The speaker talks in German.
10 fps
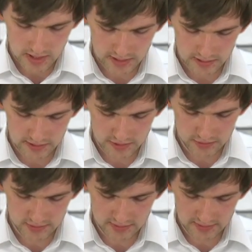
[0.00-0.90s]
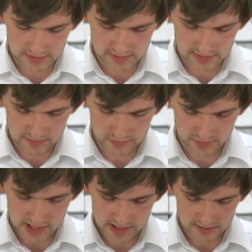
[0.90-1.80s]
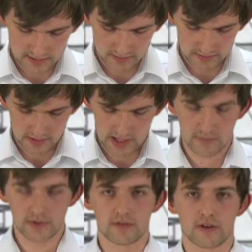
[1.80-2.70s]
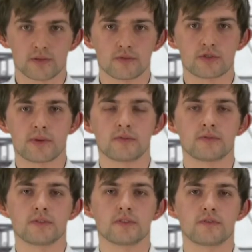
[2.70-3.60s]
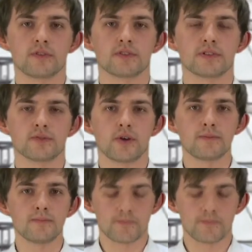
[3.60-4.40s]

An den Anschlüssen 7 und 8 haben wir die Versorgungsspannung von Sensoren